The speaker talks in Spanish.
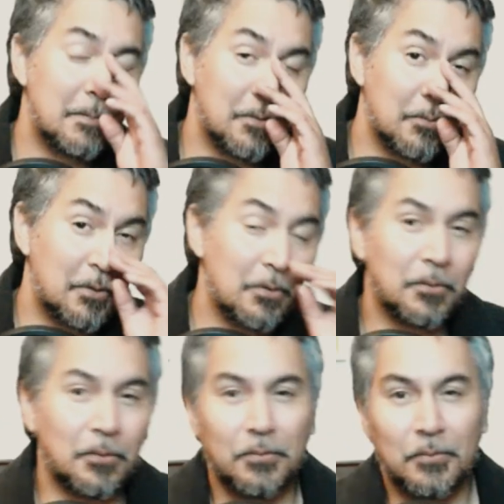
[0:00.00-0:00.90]
pero no en
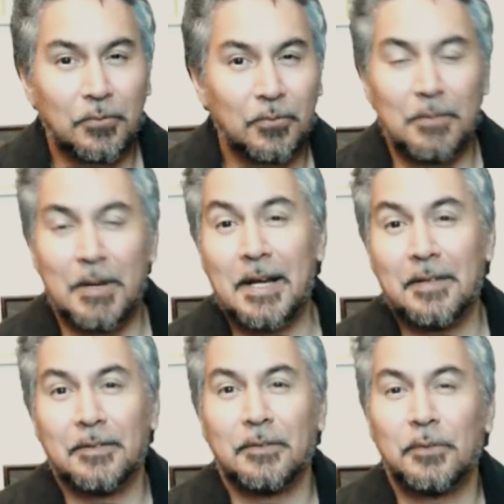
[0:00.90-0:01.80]
otros, no son
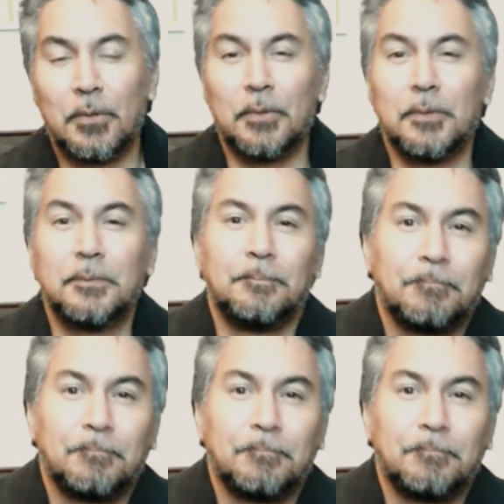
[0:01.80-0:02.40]
liberales en todo, ¿no?